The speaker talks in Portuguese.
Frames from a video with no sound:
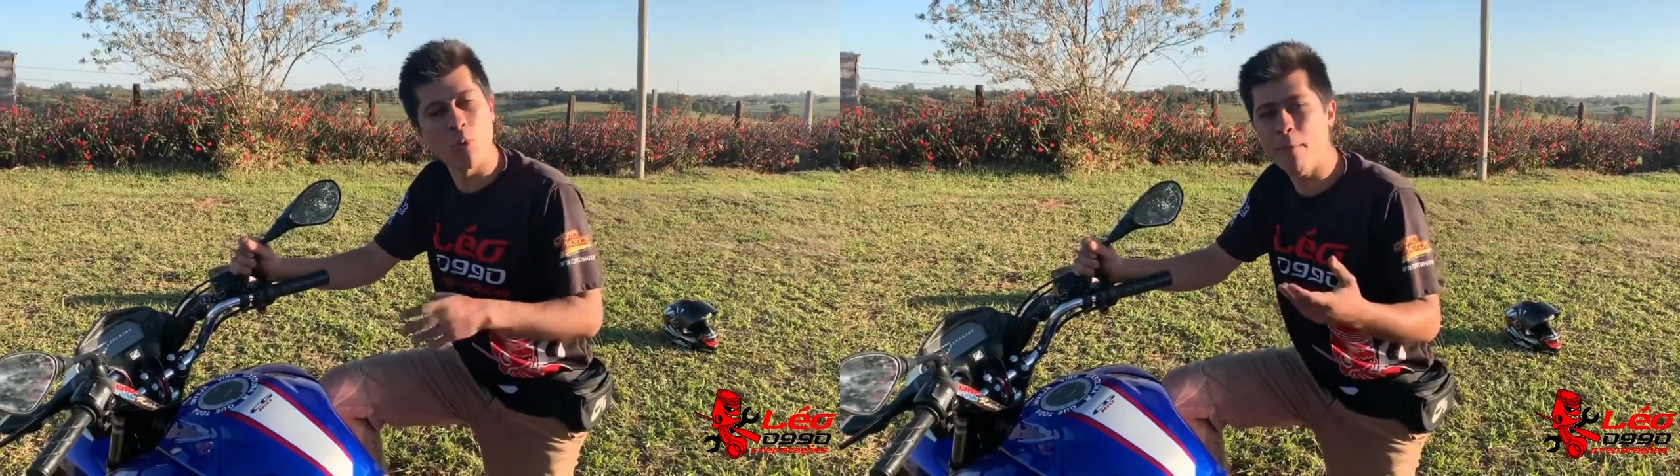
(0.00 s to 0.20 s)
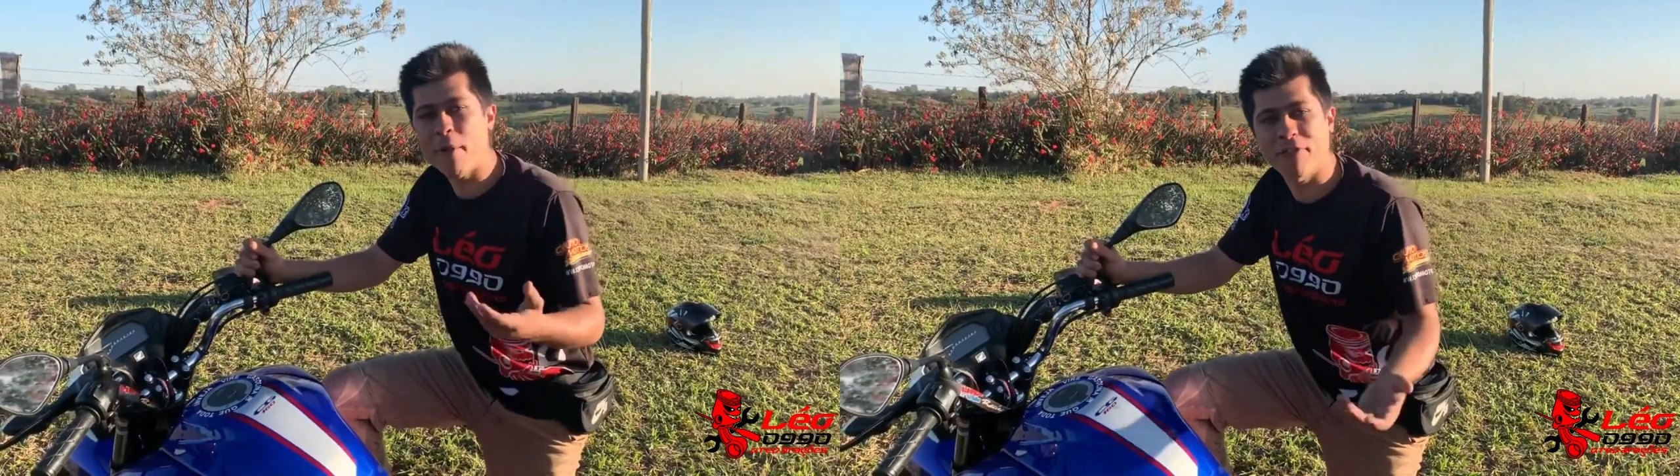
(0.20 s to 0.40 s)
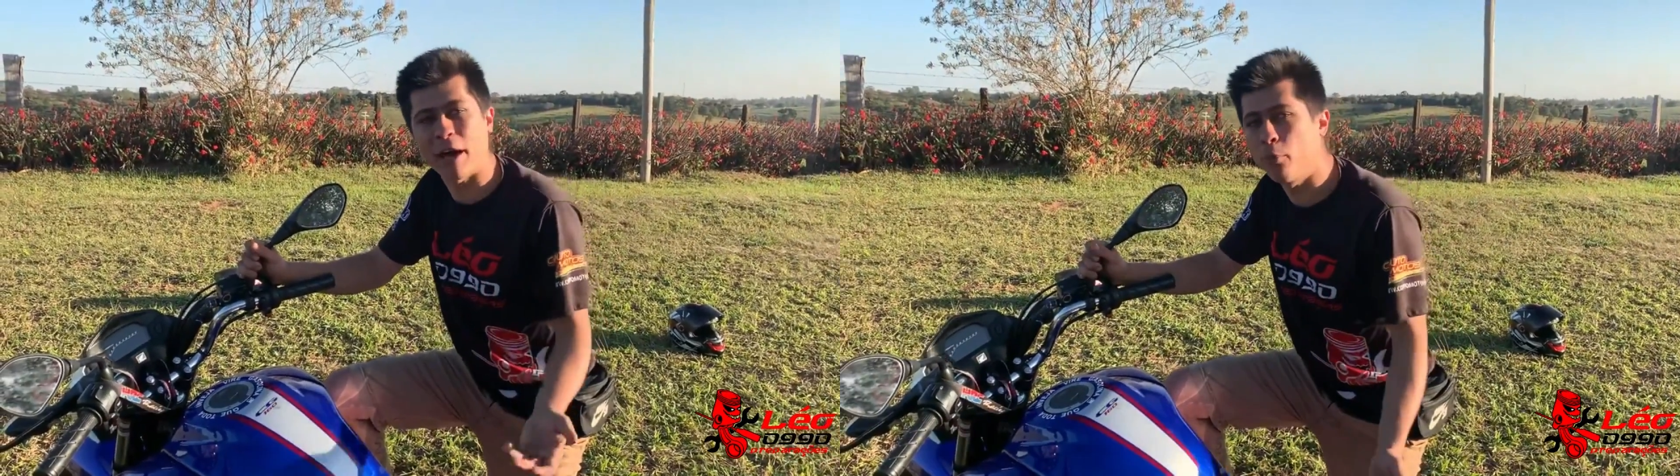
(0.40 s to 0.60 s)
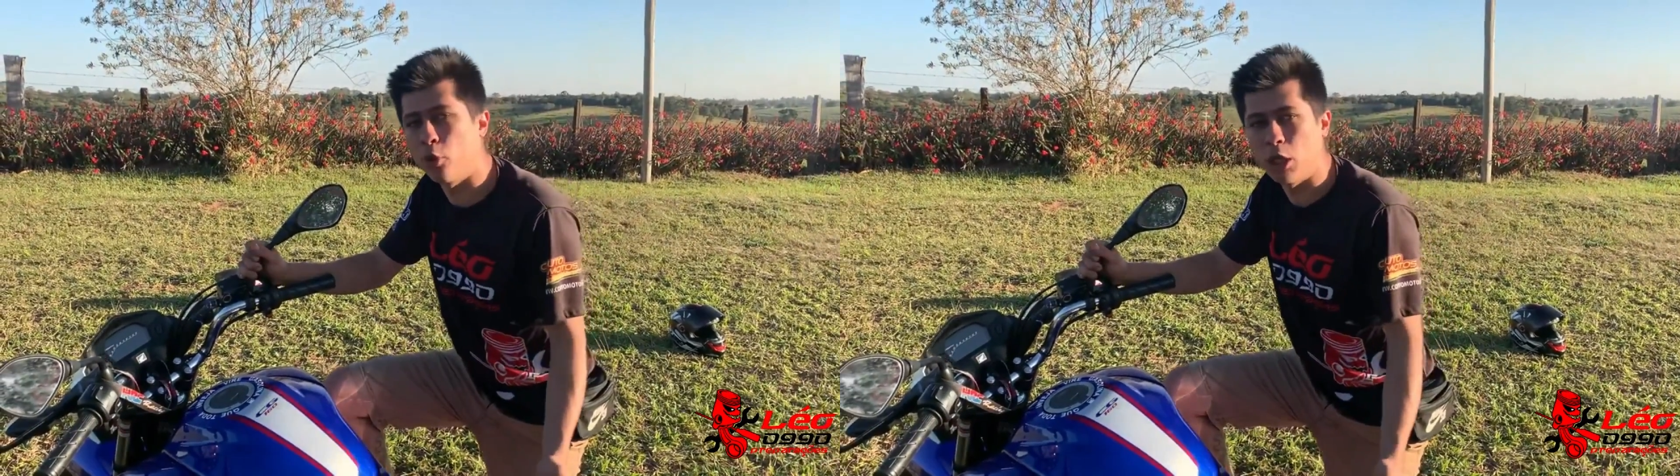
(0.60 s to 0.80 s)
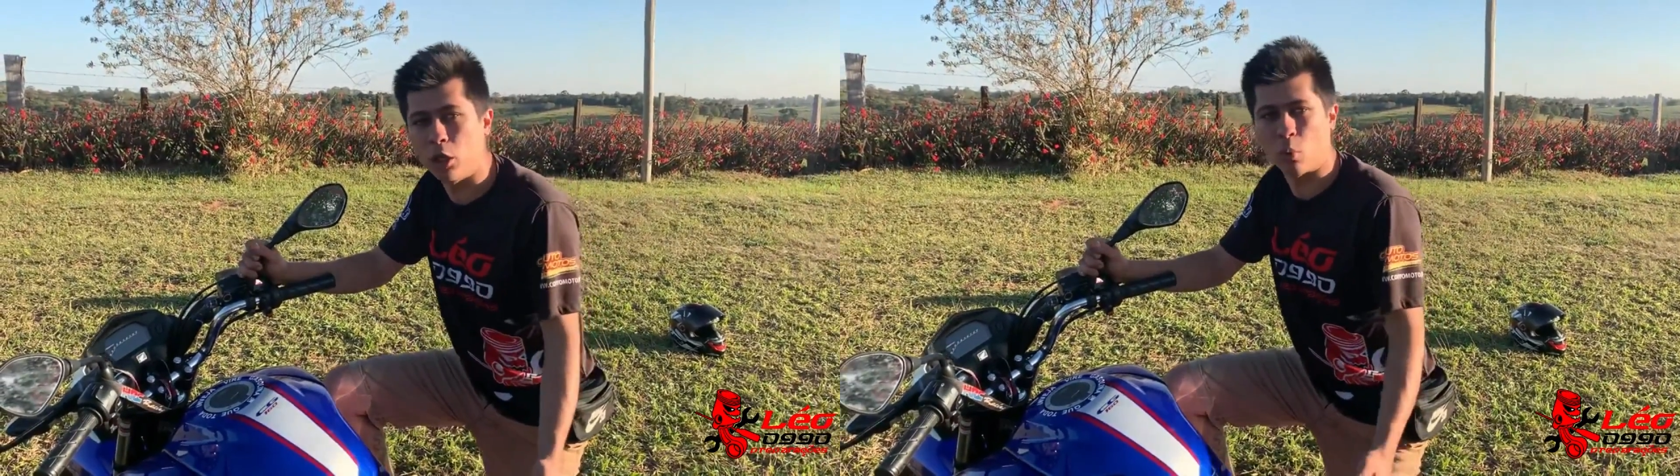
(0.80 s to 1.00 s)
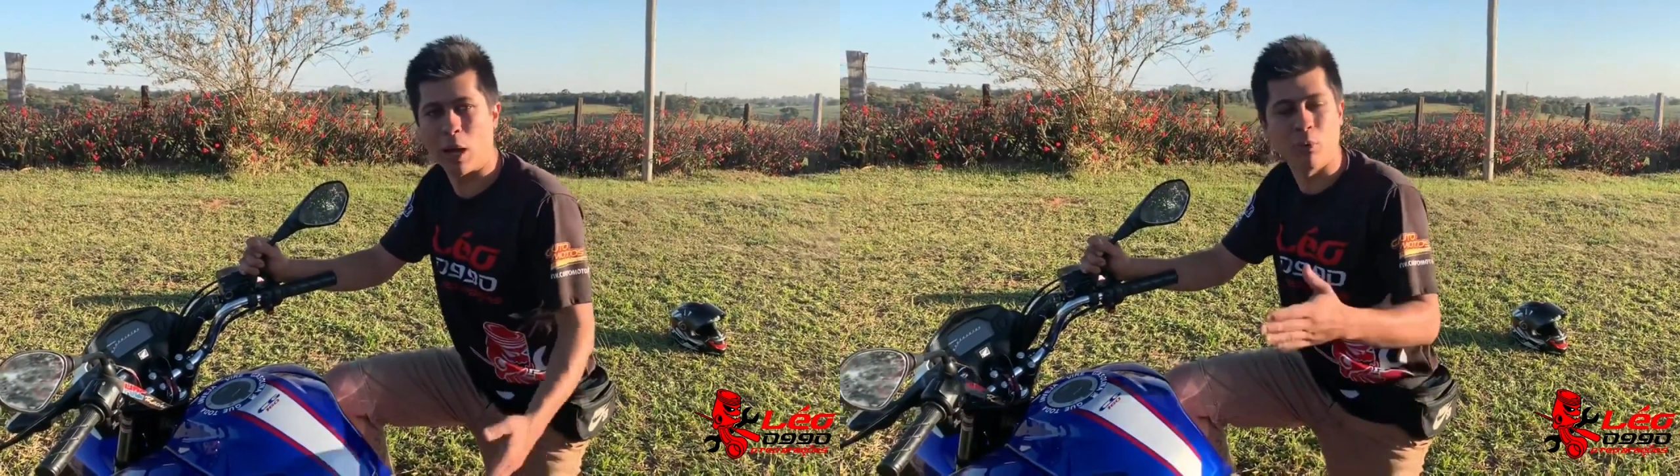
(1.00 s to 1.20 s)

não é para ficar bonito,